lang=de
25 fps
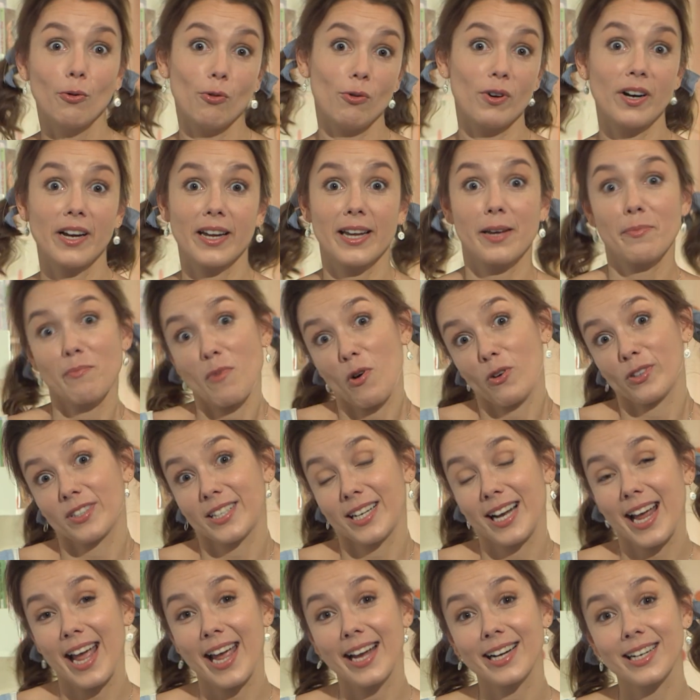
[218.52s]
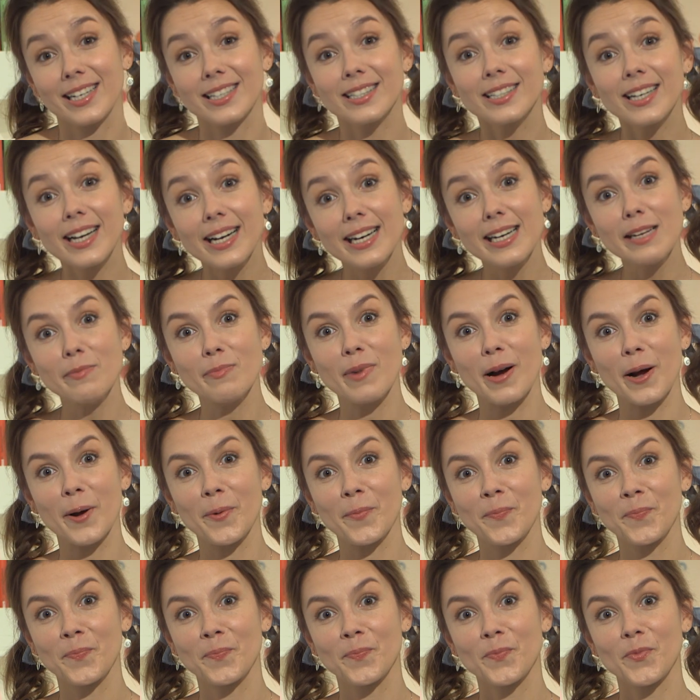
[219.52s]
oder eben auch sein eigenes
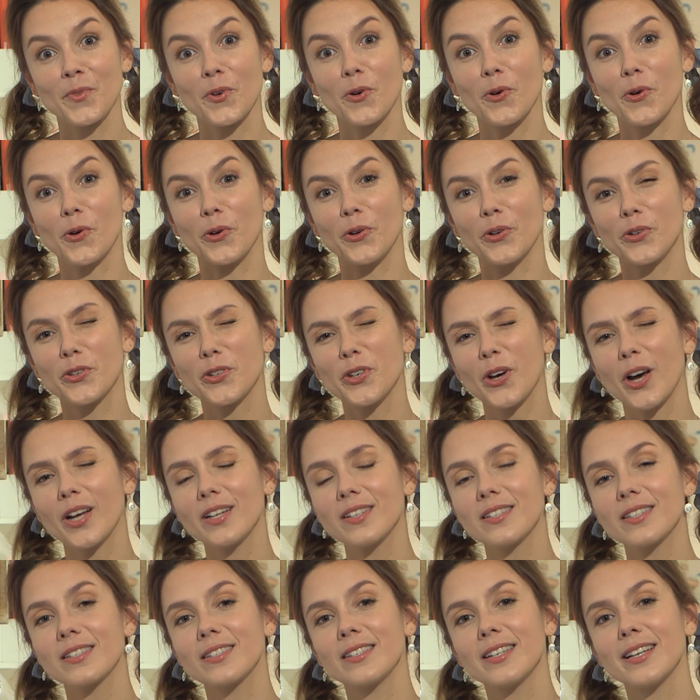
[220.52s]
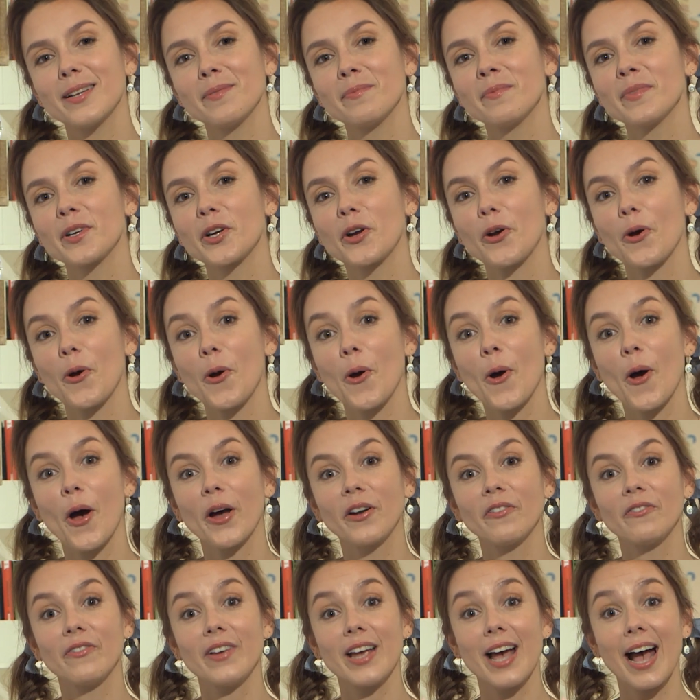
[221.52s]
Klima und trotzdem
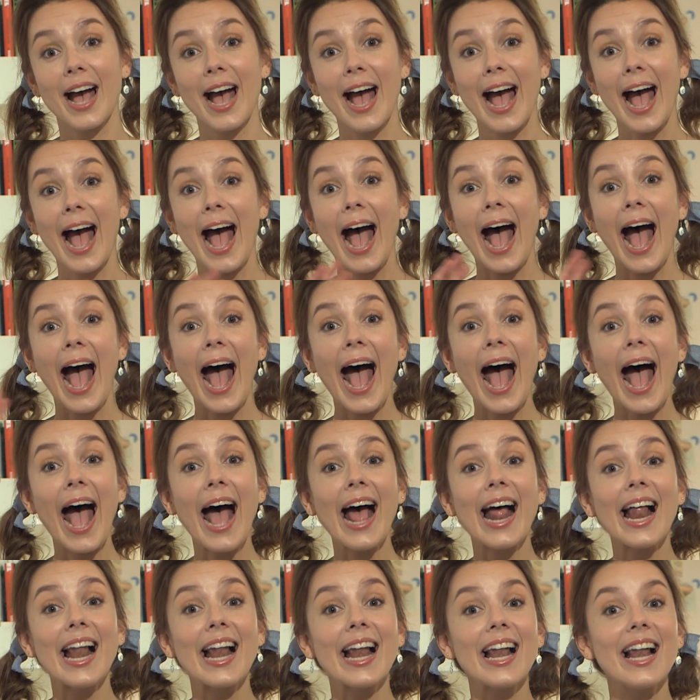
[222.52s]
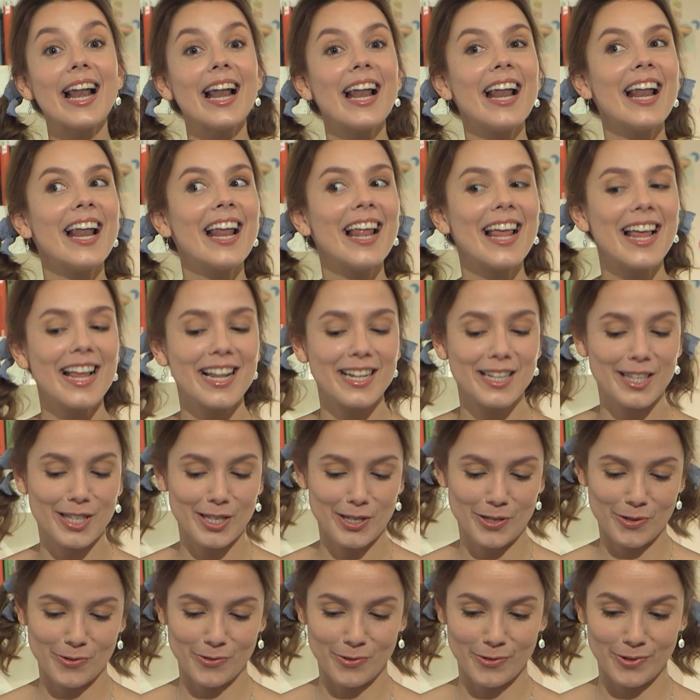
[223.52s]
gehören wir alle
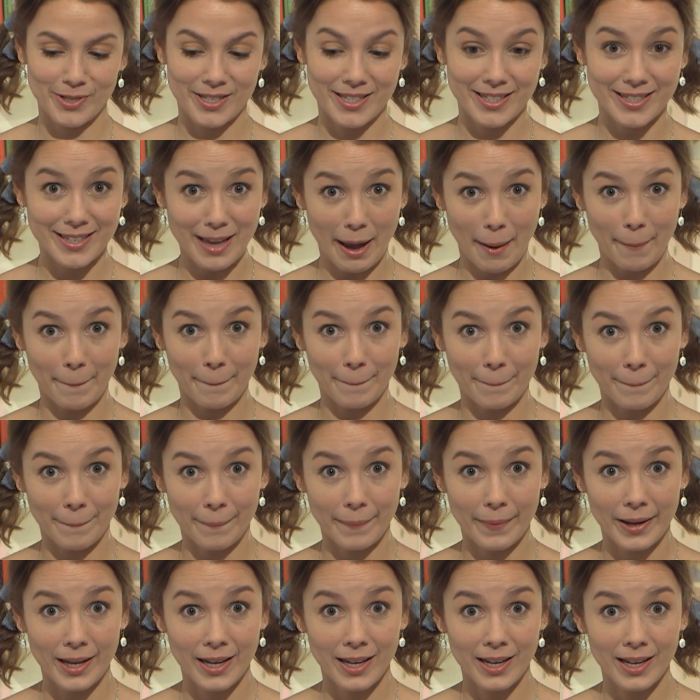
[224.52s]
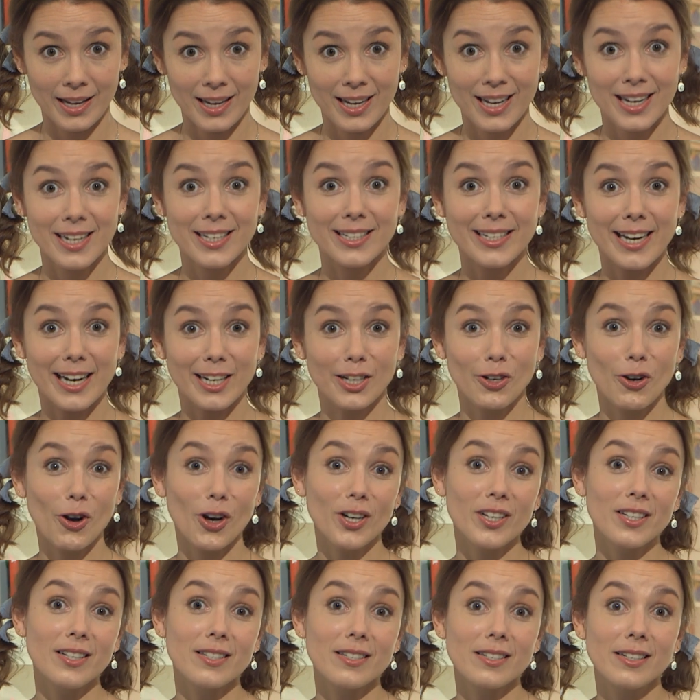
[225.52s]
zusammen. Denn
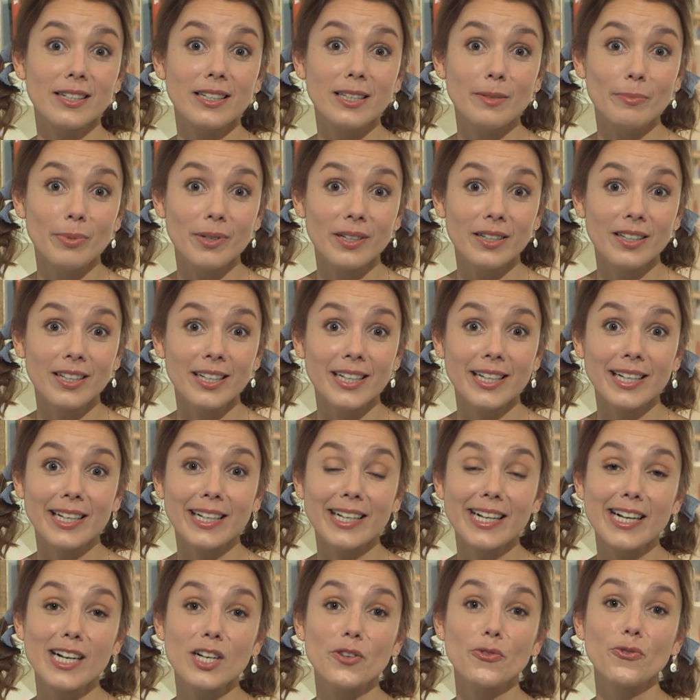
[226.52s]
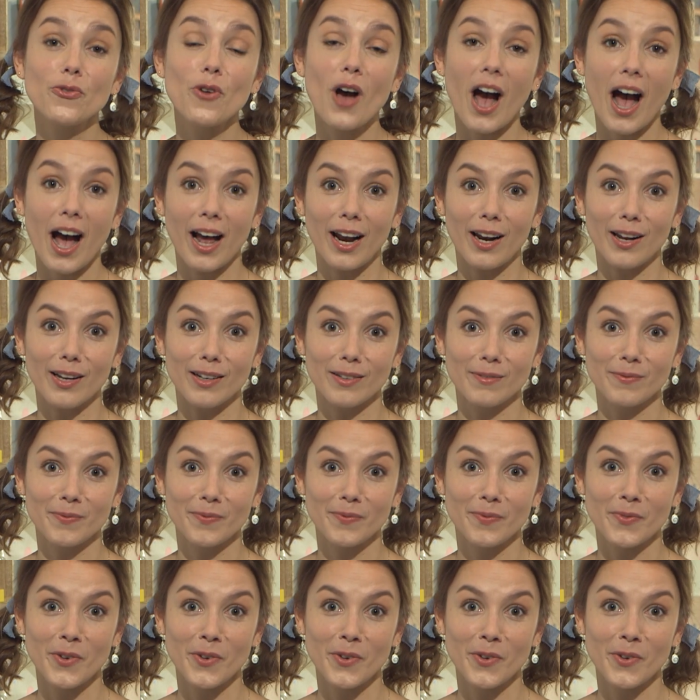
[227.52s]
Gottes Liebe gilt für alle.